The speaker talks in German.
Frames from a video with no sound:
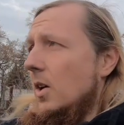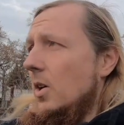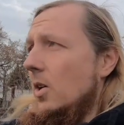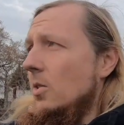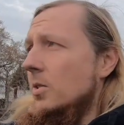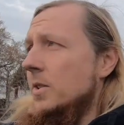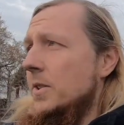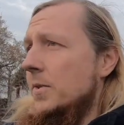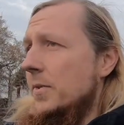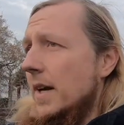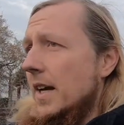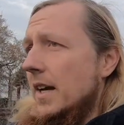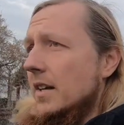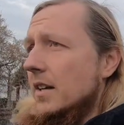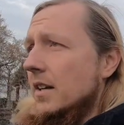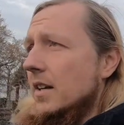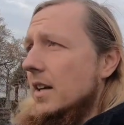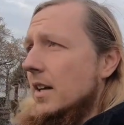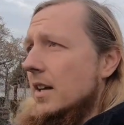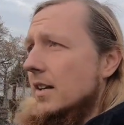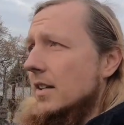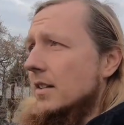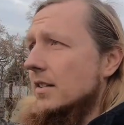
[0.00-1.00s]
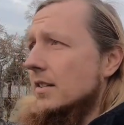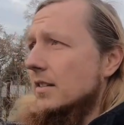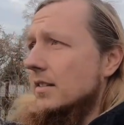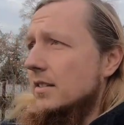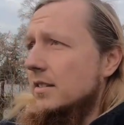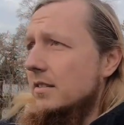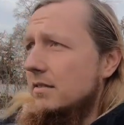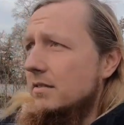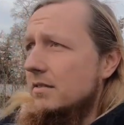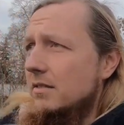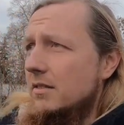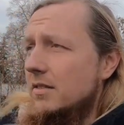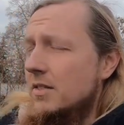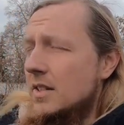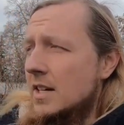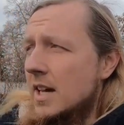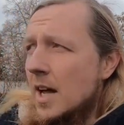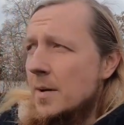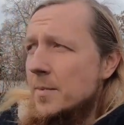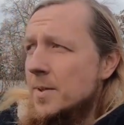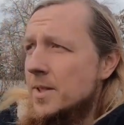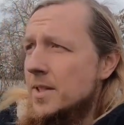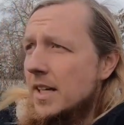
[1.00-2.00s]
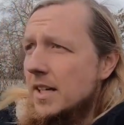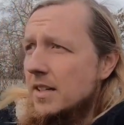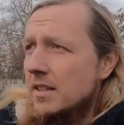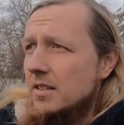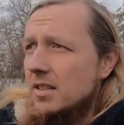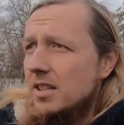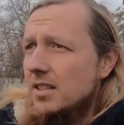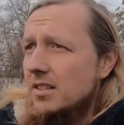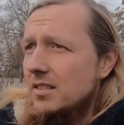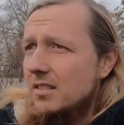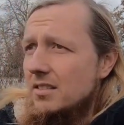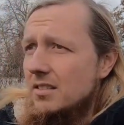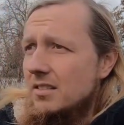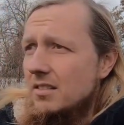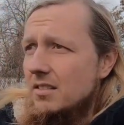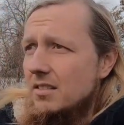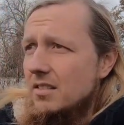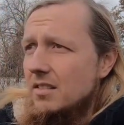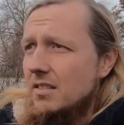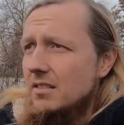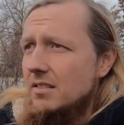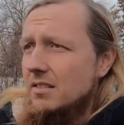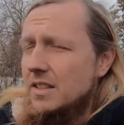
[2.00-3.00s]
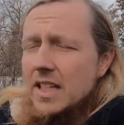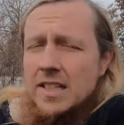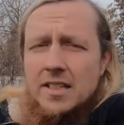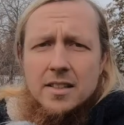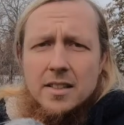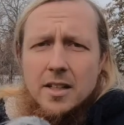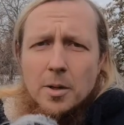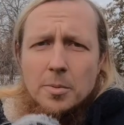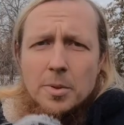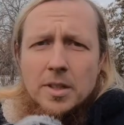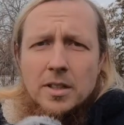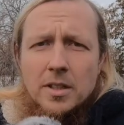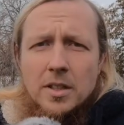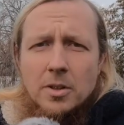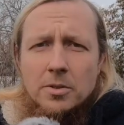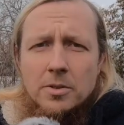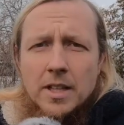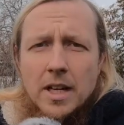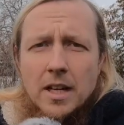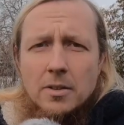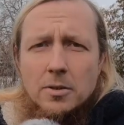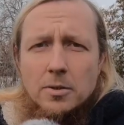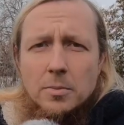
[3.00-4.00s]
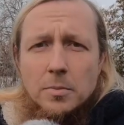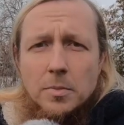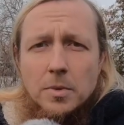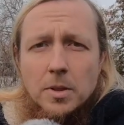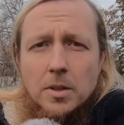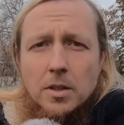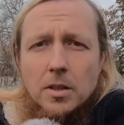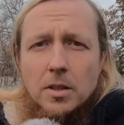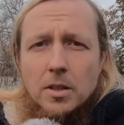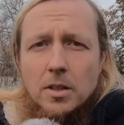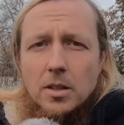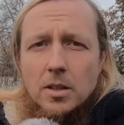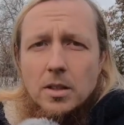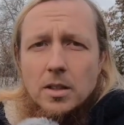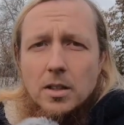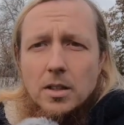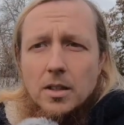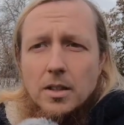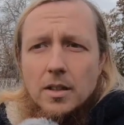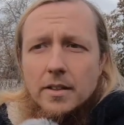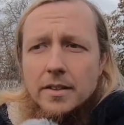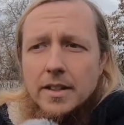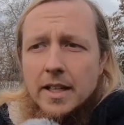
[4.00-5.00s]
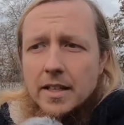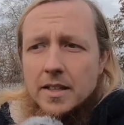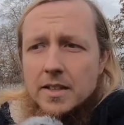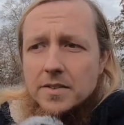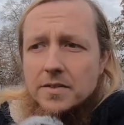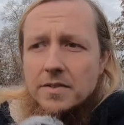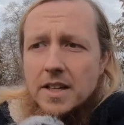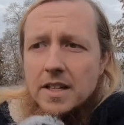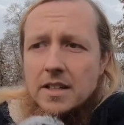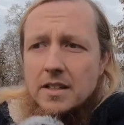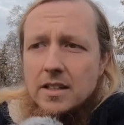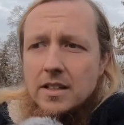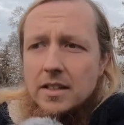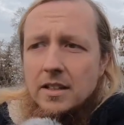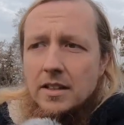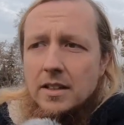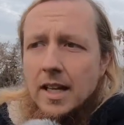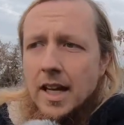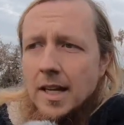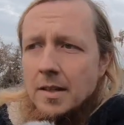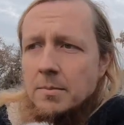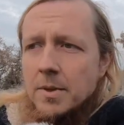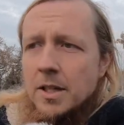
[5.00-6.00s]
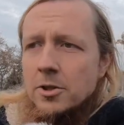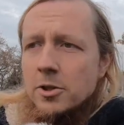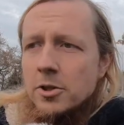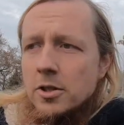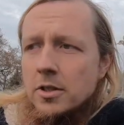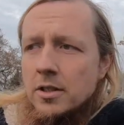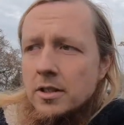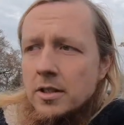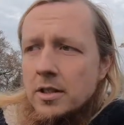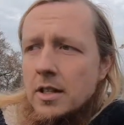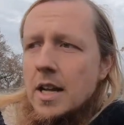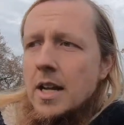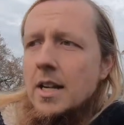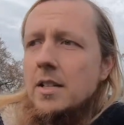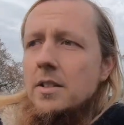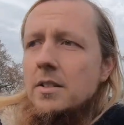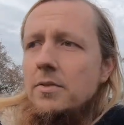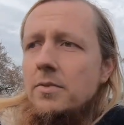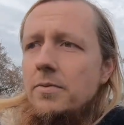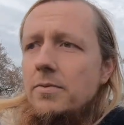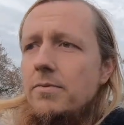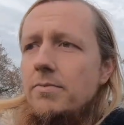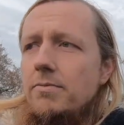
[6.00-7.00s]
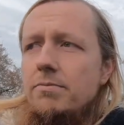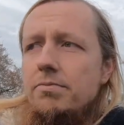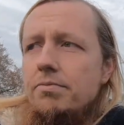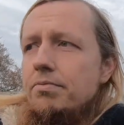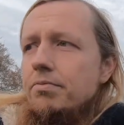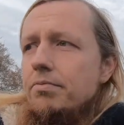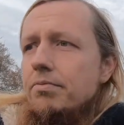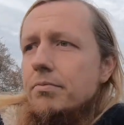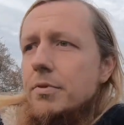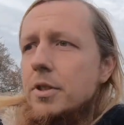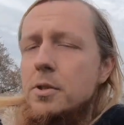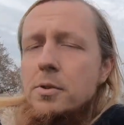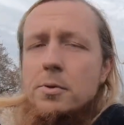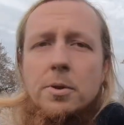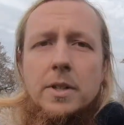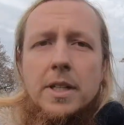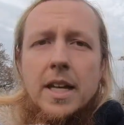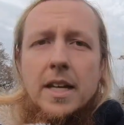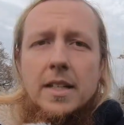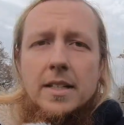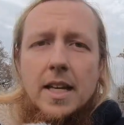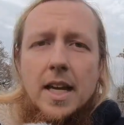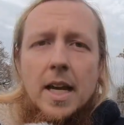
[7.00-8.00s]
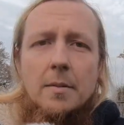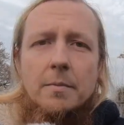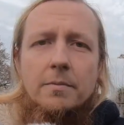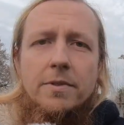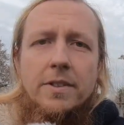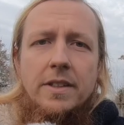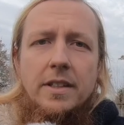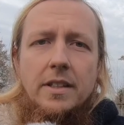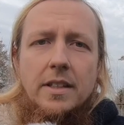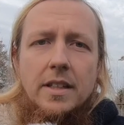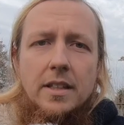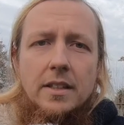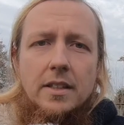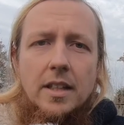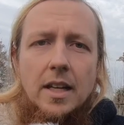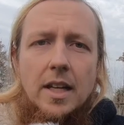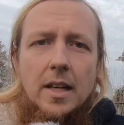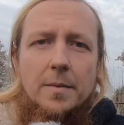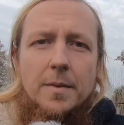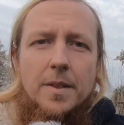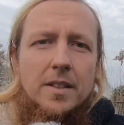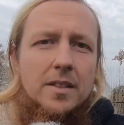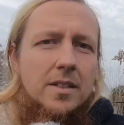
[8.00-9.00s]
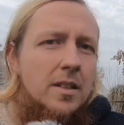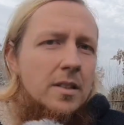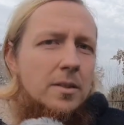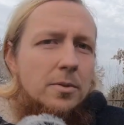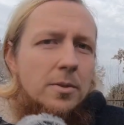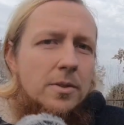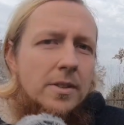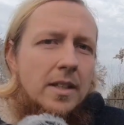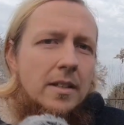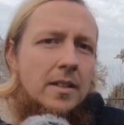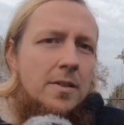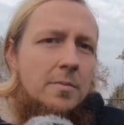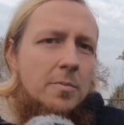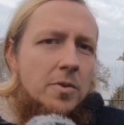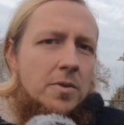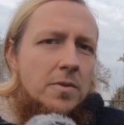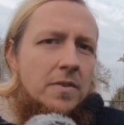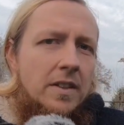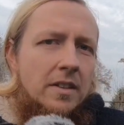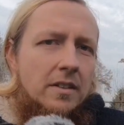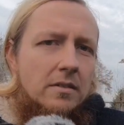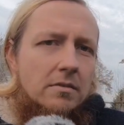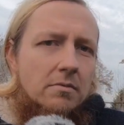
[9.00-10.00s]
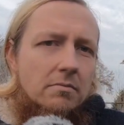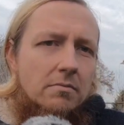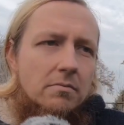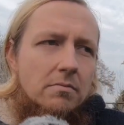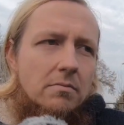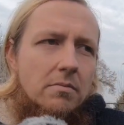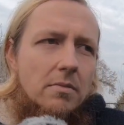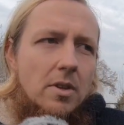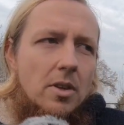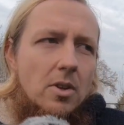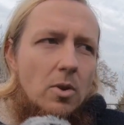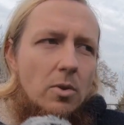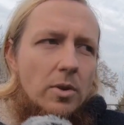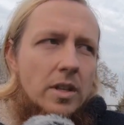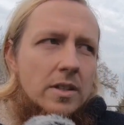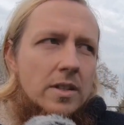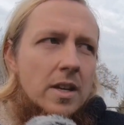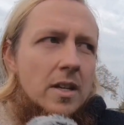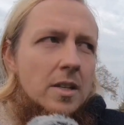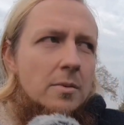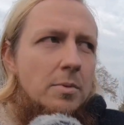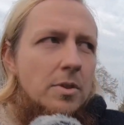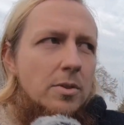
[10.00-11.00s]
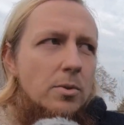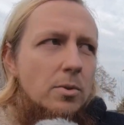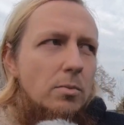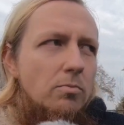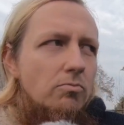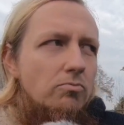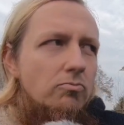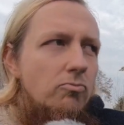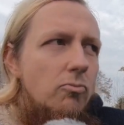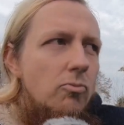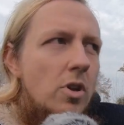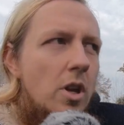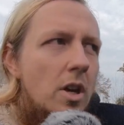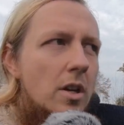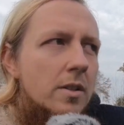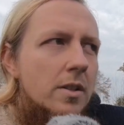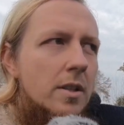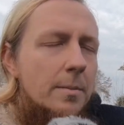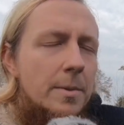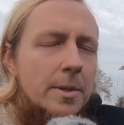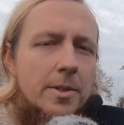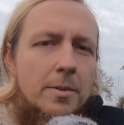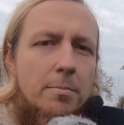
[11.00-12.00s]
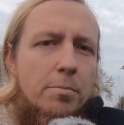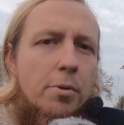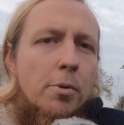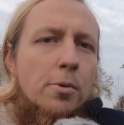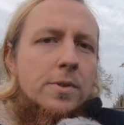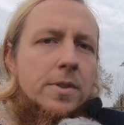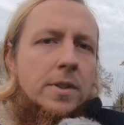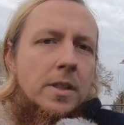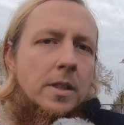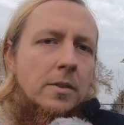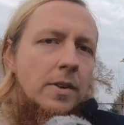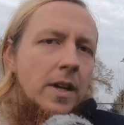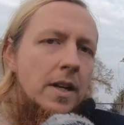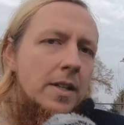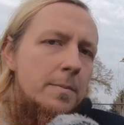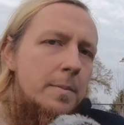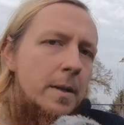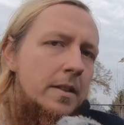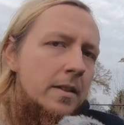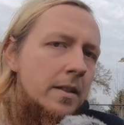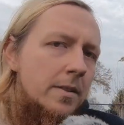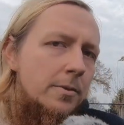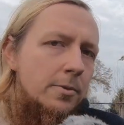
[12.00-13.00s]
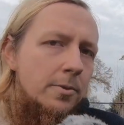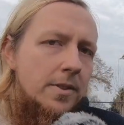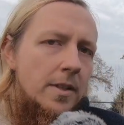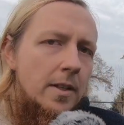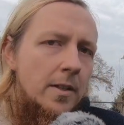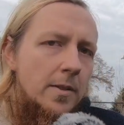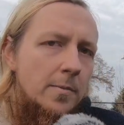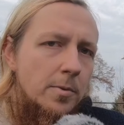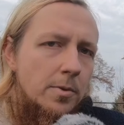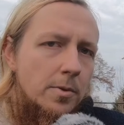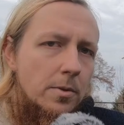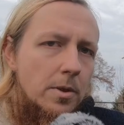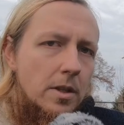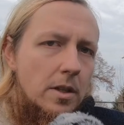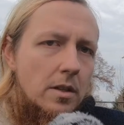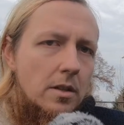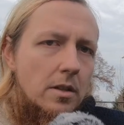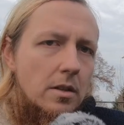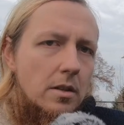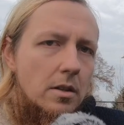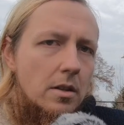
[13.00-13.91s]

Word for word: Und zwar kam es halt, geht es glaube ich genau darum, dass wenn die kleinen Menschen halt genug Geld haben, viel Geld haben, dass das Sozialismus wäre. Und da sage ich mir so, ja, das ist aber der positive Aspekt des Sozialismus, oder?